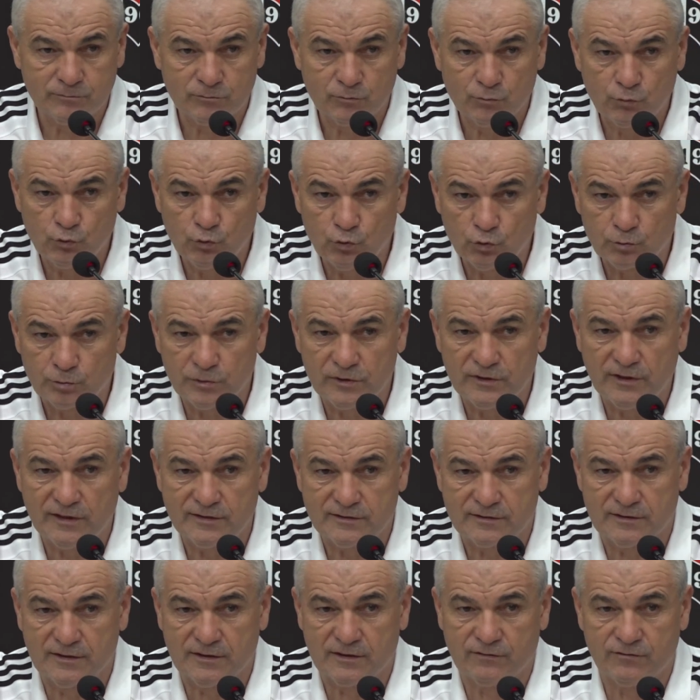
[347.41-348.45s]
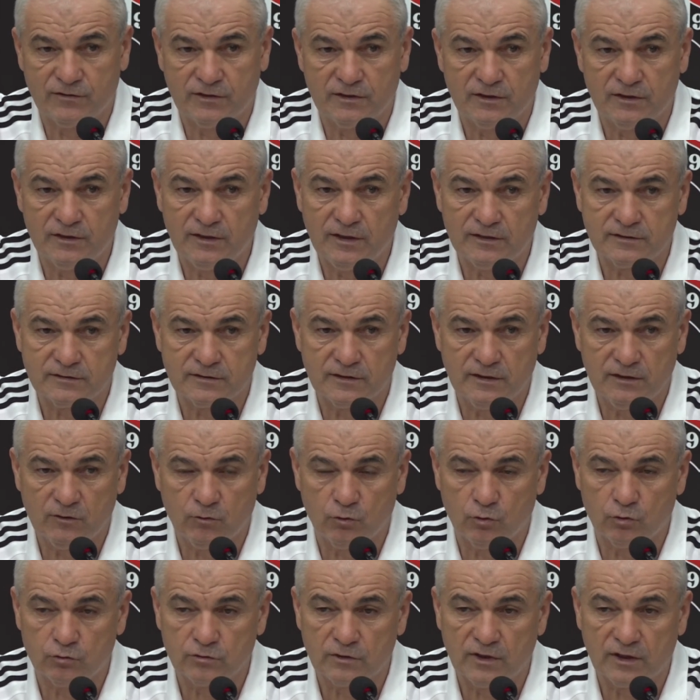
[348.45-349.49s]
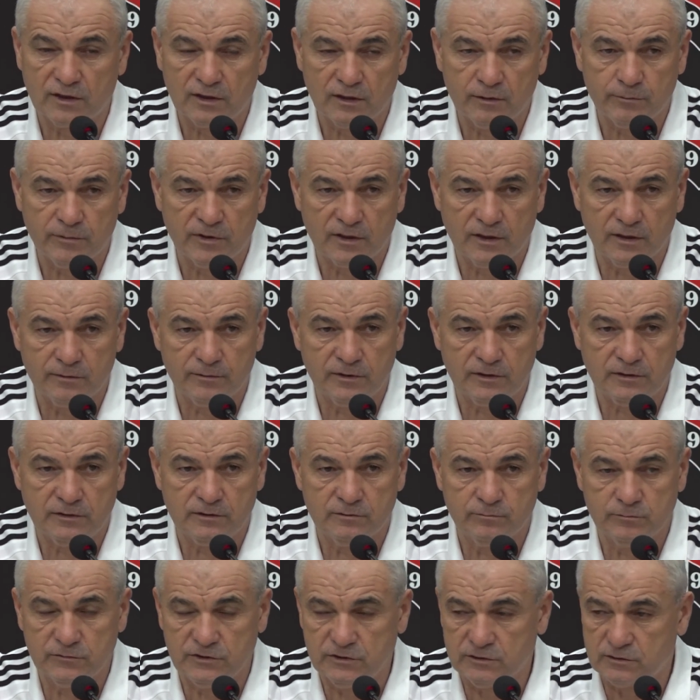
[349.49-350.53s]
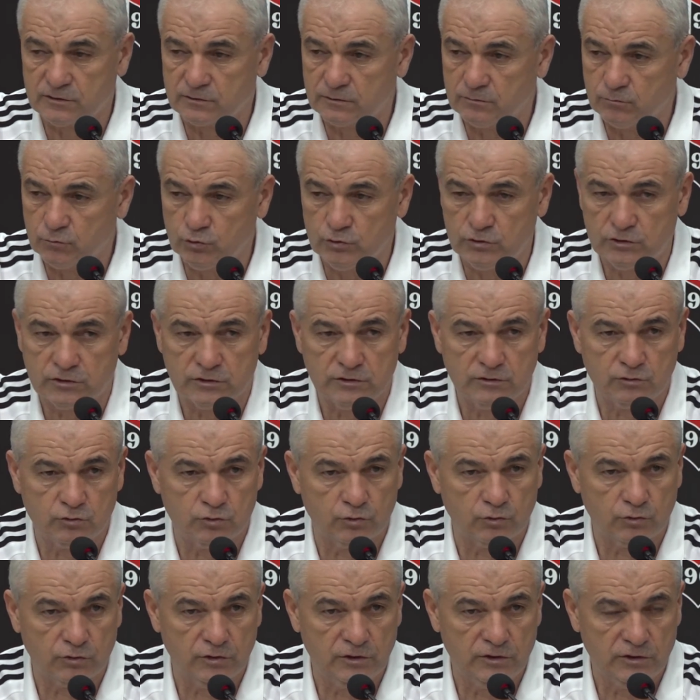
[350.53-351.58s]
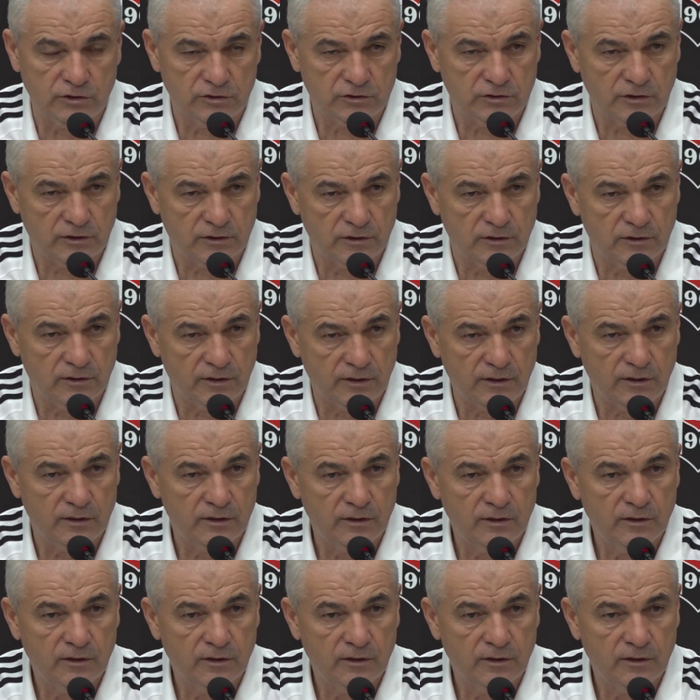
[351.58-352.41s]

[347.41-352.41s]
büyük bir destek verirlerse onlarla beraber biz bu işi çok iyi şekilde